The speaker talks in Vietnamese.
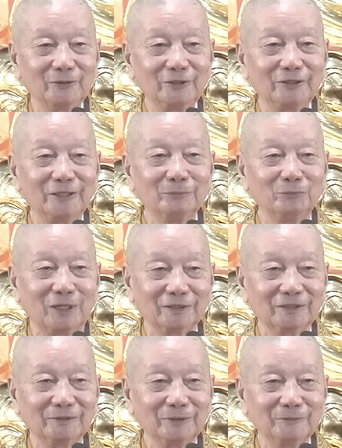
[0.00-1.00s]
đi tìm
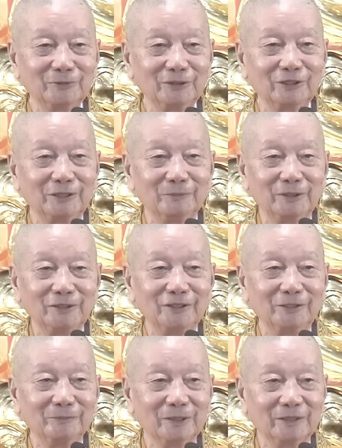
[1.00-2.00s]
Phật đây, mấy ông đi tìm này, đi
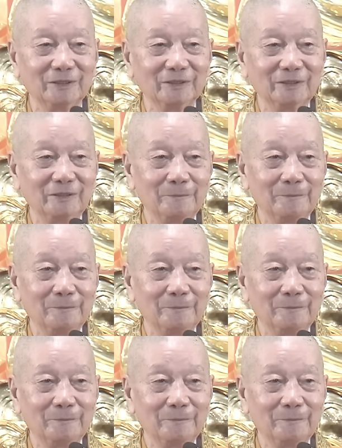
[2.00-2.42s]
tìm này nữa.